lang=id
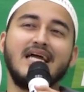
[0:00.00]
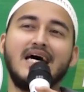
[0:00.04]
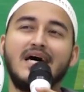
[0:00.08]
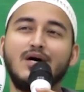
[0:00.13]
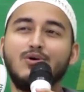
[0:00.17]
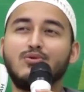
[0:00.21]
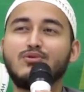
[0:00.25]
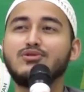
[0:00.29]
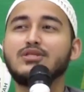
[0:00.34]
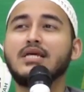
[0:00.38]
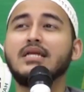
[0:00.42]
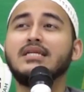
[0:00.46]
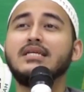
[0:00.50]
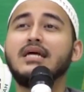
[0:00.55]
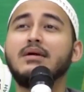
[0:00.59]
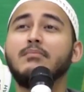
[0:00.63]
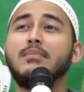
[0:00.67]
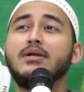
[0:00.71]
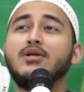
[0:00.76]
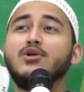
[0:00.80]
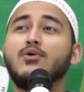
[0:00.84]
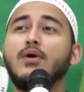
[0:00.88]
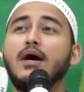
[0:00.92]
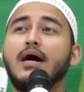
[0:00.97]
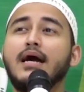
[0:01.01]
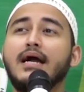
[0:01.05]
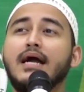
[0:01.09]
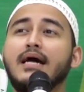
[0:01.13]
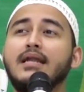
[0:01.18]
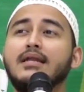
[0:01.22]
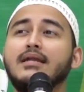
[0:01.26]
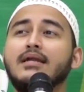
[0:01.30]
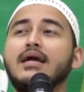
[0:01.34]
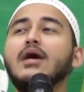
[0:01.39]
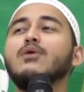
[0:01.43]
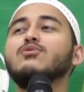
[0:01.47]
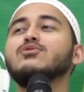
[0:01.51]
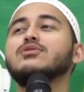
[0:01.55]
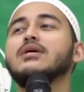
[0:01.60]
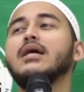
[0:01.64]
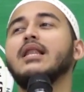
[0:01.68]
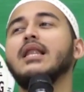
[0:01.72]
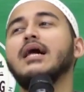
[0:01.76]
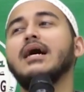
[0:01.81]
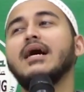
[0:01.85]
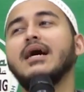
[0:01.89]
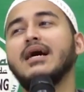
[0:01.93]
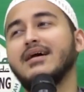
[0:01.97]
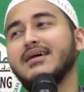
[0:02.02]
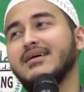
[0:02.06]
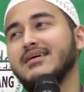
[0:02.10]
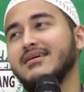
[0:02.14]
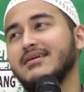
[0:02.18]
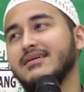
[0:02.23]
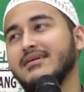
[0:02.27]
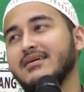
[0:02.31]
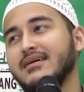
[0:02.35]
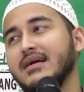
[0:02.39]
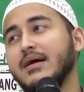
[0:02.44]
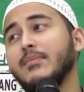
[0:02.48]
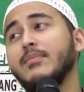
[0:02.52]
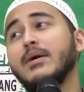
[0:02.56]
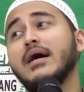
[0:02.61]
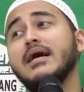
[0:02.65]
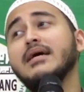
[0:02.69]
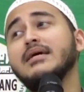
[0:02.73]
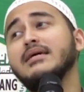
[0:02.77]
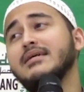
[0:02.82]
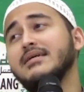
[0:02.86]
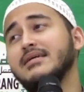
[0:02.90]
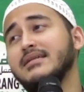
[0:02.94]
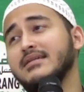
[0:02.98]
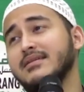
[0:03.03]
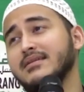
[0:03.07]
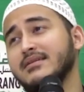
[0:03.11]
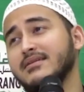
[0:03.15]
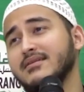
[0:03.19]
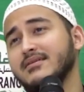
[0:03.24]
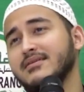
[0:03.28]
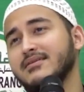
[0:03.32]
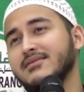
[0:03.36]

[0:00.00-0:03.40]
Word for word: Nah urusan yang mendoakan nggak usah lah. Ngapain?